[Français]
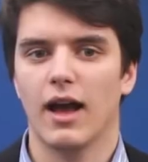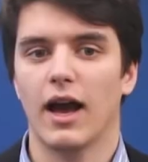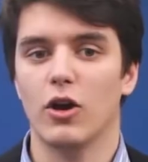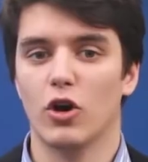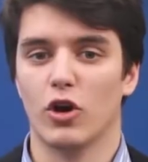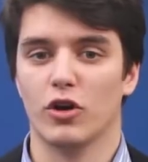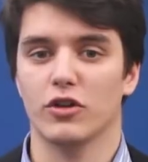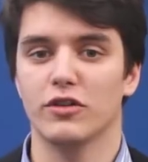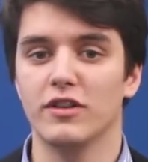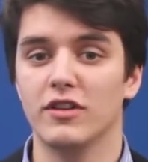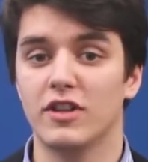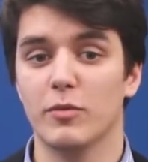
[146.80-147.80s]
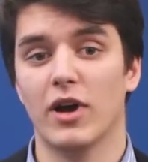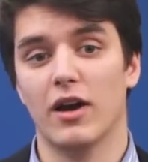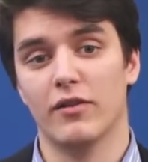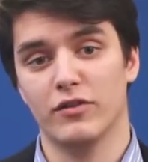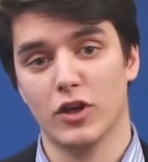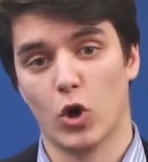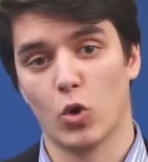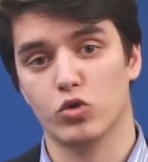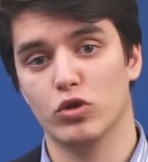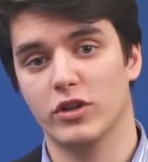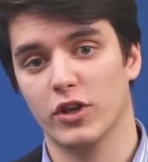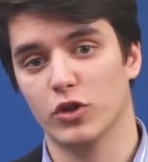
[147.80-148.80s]
Alors, n'hésitez pas à venir
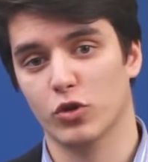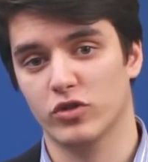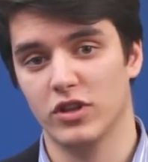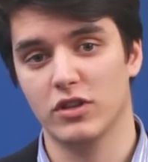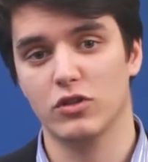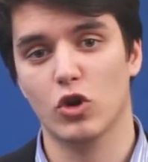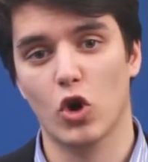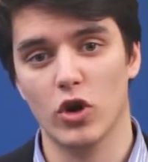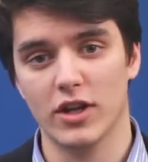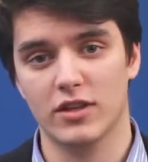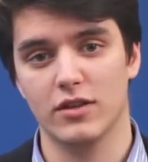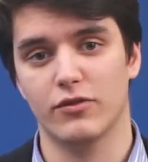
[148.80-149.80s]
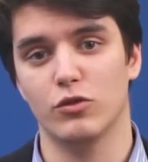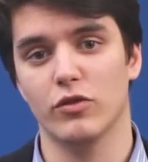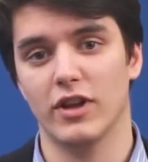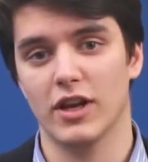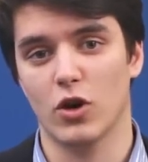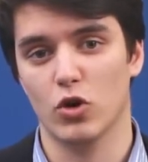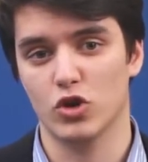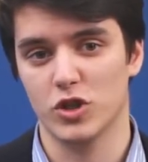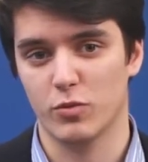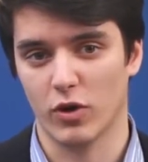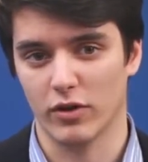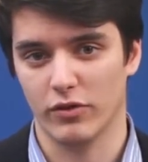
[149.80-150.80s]
consulter notre site
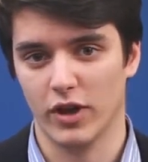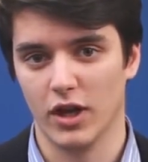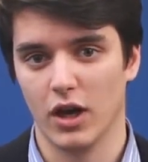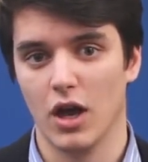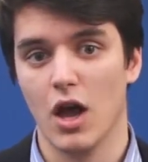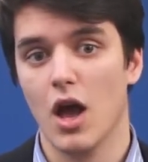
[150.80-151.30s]
collectifnouvelleécologie.fr